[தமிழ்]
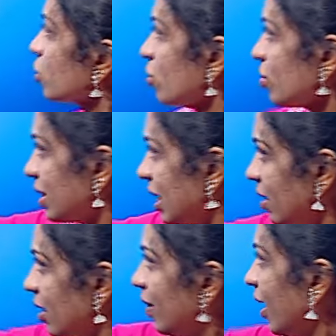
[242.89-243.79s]
ஸோ சி
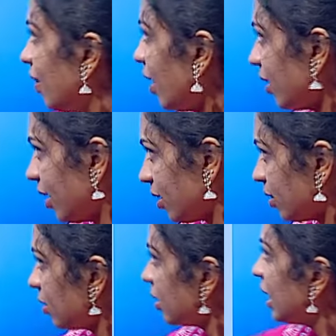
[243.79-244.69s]
இது ஏதாவது
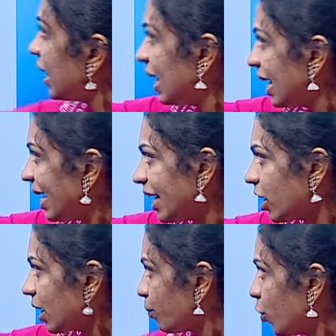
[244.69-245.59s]
நடக்குது ஹில் கெட்
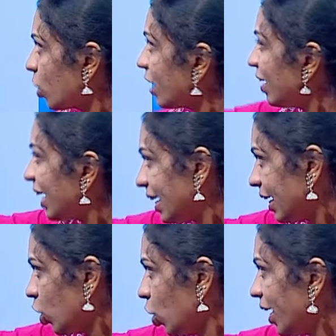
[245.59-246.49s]
அன் புரோக்கர் வில்
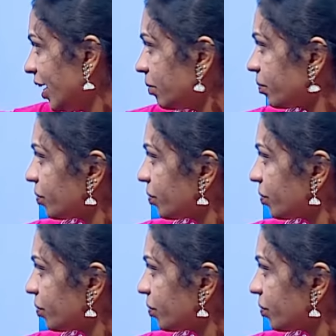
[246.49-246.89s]
கெட் அன் ஆர்டர்